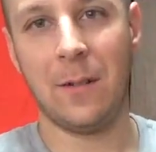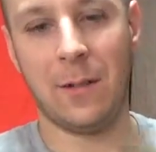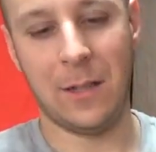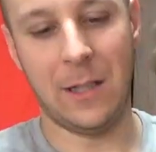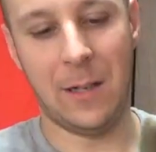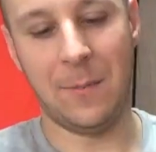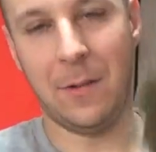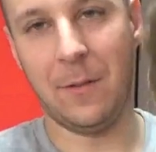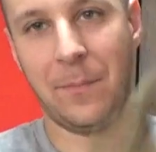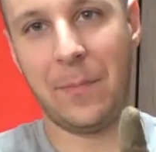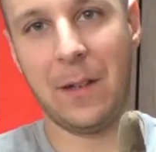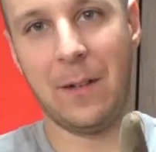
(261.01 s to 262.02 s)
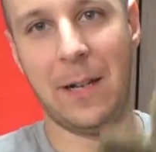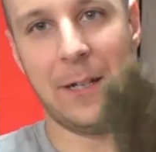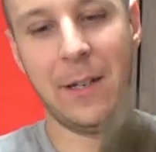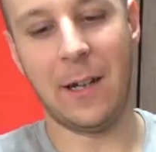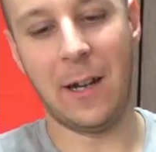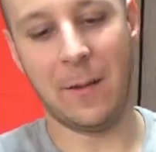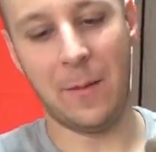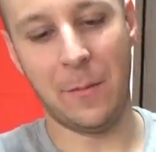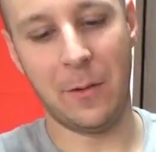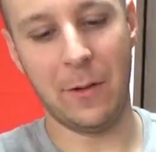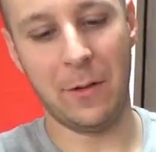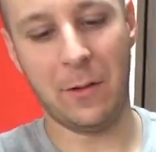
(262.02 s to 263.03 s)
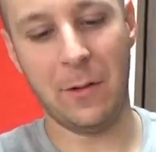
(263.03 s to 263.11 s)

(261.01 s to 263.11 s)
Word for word: こっちにもフレンチから守る